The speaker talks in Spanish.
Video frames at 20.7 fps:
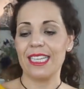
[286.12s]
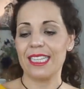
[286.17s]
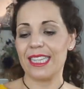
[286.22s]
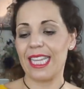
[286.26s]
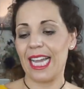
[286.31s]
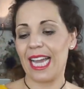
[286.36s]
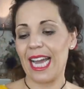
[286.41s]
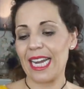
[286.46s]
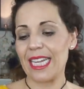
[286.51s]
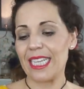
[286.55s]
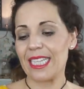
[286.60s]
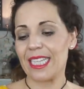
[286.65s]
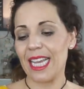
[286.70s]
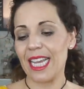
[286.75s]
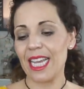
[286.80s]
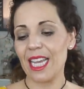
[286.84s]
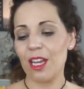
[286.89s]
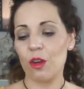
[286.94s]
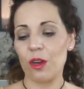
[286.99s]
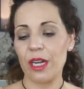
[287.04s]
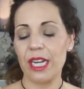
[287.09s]
de
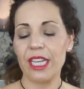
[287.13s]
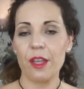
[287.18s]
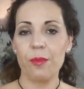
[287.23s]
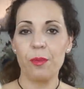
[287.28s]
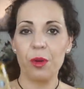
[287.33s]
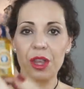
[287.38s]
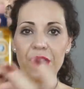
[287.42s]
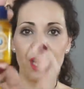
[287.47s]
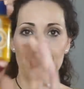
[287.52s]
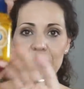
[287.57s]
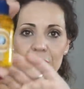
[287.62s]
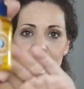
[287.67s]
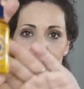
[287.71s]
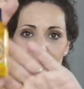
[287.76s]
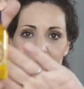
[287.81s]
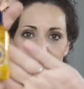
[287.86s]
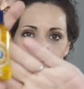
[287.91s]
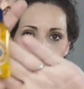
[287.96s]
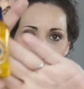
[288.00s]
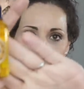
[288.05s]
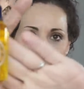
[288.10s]
karité con el 10%
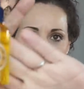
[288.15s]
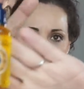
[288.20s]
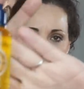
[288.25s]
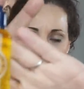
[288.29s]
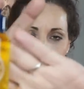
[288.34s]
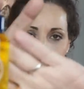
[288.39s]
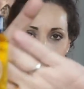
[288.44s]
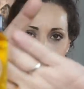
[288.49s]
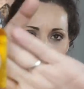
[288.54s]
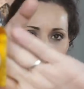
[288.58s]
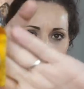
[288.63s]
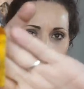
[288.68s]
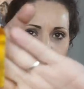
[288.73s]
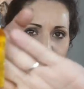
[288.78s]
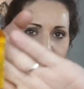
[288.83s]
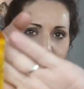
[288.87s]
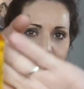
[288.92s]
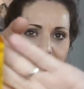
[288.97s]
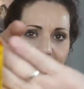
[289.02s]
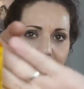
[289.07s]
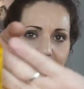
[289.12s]
de manteca de
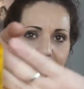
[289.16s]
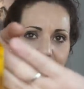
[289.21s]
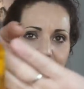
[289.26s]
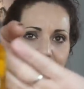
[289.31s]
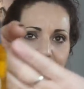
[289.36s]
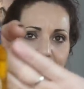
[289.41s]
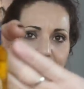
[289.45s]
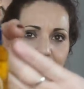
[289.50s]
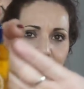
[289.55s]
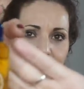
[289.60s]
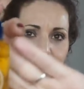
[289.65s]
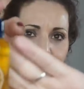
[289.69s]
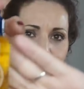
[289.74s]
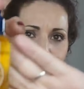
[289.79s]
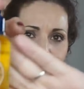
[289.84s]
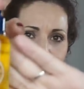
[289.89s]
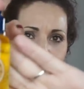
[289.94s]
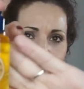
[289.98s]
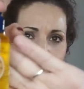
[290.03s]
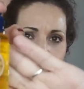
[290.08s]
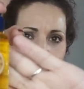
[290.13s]
karité líquida,
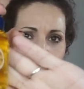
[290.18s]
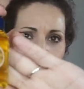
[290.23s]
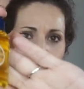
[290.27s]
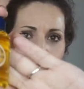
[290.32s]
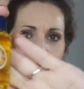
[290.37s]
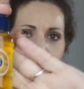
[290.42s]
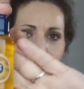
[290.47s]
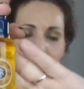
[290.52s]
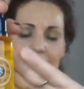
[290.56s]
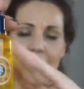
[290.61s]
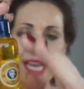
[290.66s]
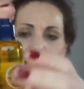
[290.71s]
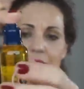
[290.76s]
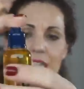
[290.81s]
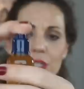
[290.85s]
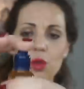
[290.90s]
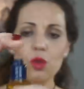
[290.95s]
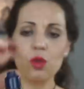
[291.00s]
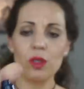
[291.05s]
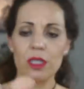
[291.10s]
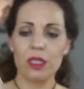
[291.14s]
¿vale?
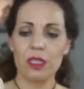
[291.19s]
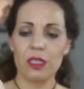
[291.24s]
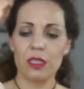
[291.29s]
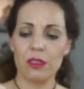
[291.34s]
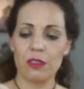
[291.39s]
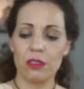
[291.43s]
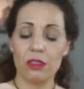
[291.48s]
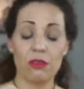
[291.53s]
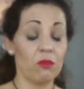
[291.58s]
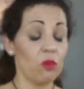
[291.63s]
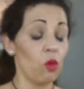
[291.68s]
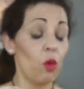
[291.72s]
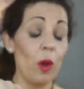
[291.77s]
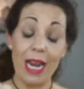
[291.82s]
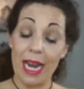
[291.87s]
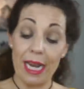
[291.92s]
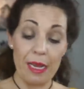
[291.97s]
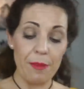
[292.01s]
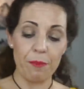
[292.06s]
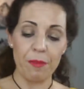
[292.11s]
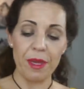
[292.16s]
Es un...
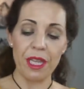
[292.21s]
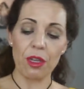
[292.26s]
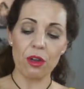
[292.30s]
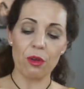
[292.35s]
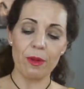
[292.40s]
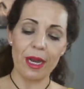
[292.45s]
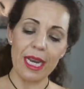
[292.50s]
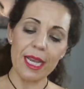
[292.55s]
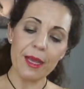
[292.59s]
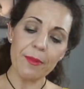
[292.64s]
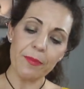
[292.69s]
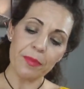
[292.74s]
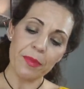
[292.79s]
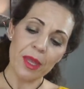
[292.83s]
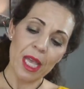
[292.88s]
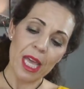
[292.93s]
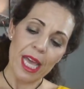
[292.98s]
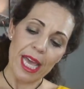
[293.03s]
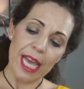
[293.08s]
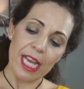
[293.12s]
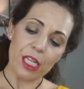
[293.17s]
huela limpito, ¿vale?
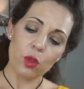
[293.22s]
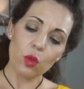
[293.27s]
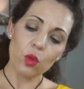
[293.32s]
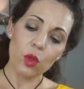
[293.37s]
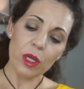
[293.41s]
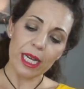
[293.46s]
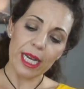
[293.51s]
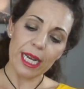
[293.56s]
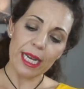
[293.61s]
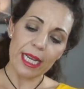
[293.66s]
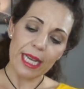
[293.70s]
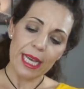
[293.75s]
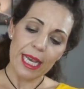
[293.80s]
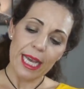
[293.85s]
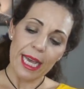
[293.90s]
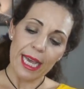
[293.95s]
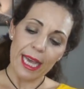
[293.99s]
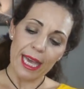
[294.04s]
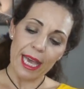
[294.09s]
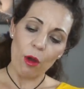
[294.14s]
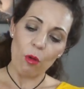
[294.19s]
Es un gel
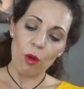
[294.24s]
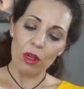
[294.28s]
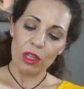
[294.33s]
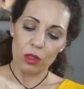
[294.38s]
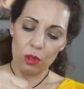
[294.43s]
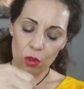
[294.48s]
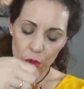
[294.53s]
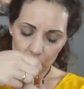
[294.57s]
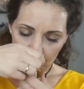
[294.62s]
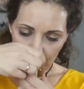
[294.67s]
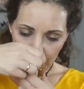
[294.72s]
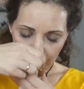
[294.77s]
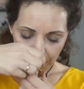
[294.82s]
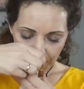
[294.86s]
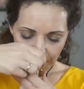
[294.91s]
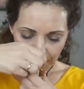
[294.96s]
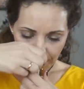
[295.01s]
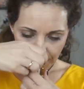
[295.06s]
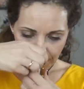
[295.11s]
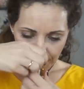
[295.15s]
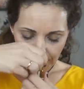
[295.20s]
que en cuanto...
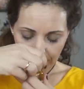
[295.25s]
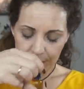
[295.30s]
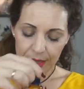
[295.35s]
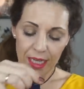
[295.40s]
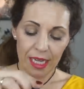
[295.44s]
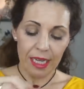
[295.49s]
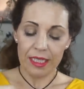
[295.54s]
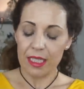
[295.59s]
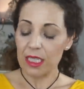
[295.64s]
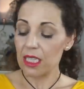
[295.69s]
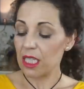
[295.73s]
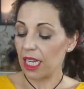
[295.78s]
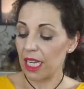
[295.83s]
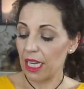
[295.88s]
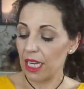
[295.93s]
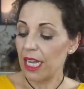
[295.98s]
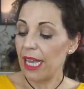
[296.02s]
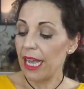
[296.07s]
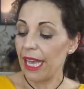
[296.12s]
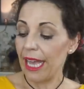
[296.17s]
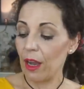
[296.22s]
Me encanta este
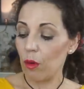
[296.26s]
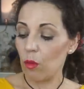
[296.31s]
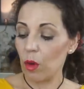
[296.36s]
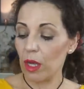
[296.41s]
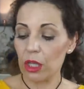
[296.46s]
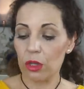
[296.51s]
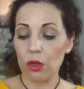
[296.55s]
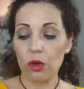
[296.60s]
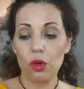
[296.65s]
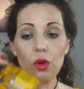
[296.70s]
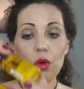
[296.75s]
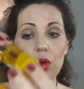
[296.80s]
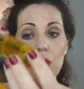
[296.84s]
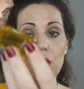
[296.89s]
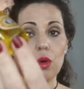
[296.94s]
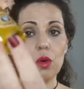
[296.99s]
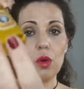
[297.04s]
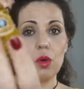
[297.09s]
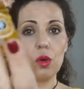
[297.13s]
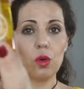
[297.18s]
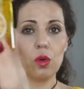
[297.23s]
gel. En cuanto
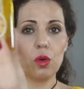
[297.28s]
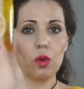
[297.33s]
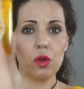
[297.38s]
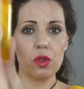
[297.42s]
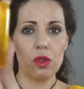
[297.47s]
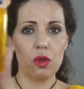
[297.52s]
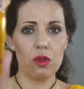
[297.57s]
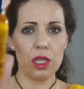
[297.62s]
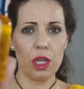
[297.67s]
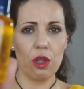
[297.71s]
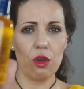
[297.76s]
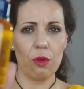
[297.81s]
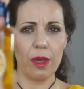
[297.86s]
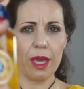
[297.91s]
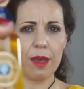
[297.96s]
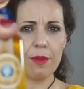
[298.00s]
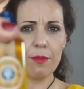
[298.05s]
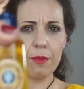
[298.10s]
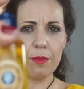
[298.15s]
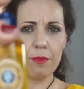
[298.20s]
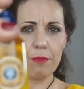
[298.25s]
os lo enseño
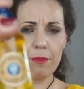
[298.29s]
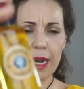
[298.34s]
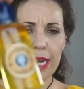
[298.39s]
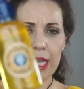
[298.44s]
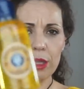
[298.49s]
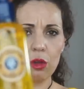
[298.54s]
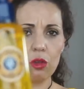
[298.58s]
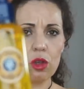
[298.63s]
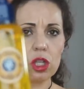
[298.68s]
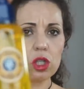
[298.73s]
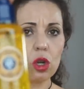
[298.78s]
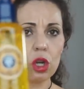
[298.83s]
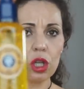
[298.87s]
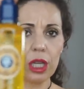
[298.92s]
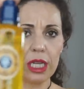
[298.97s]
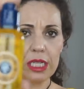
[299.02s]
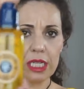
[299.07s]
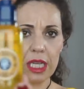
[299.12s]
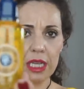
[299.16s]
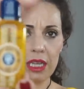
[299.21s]
bien, ¿vale? Todo esto lo tenéis